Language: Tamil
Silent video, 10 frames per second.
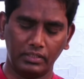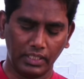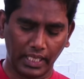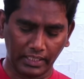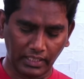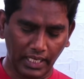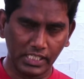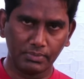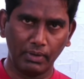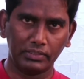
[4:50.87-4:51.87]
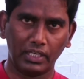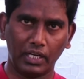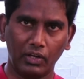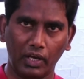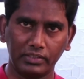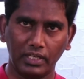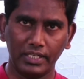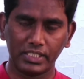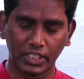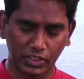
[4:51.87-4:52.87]
நீங்கள் எந்த லென்ஸ் மாற்றுறீங்களோ அந்த
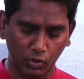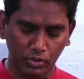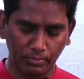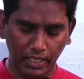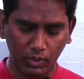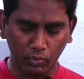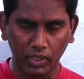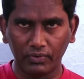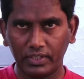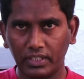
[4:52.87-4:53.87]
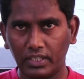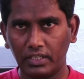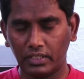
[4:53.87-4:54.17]
லென்ஸுக்கு தகுந்த மாதிரி உள்ளே வந்து